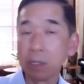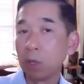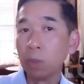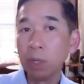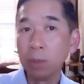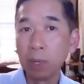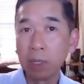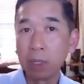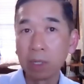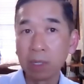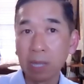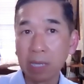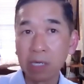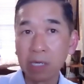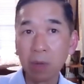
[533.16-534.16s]
Giống như mình là
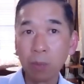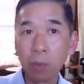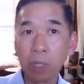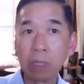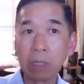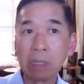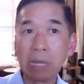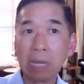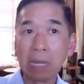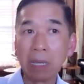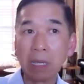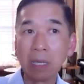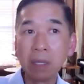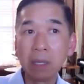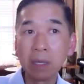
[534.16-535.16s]
tại sao mình để
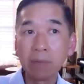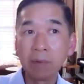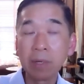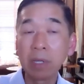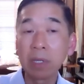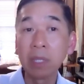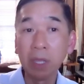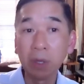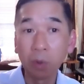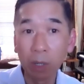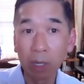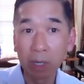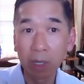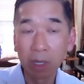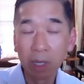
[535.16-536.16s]
ý tới vấn đề thiền
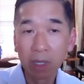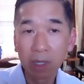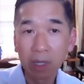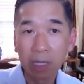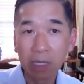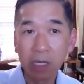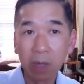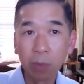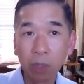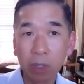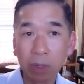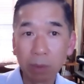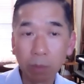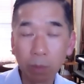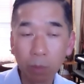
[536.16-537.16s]
nguyện, tại sao mình
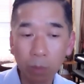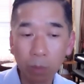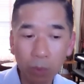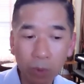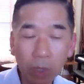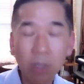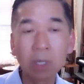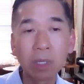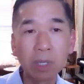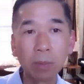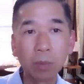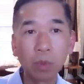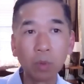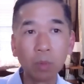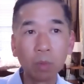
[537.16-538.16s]
rất là
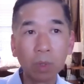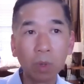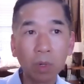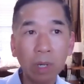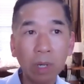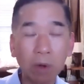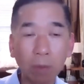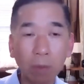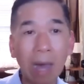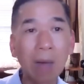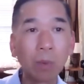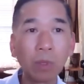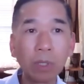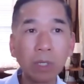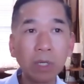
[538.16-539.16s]
tập trung tối nào cũng
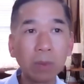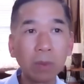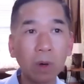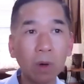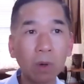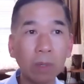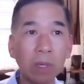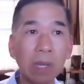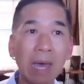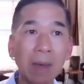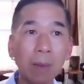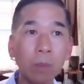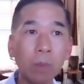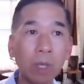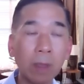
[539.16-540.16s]
3-4 tiếng đồng hồ để
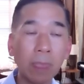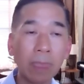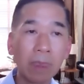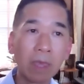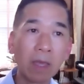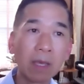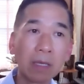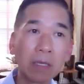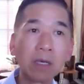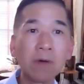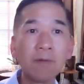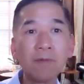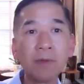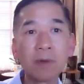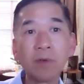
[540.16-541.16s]
làm tất cả những
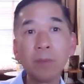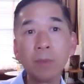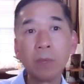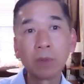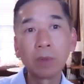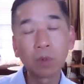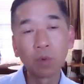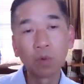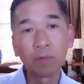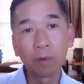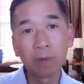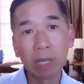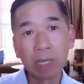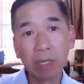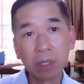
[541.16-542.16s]
công việc với Build School
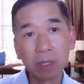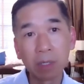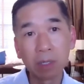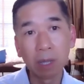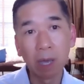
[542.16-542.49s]
Foundation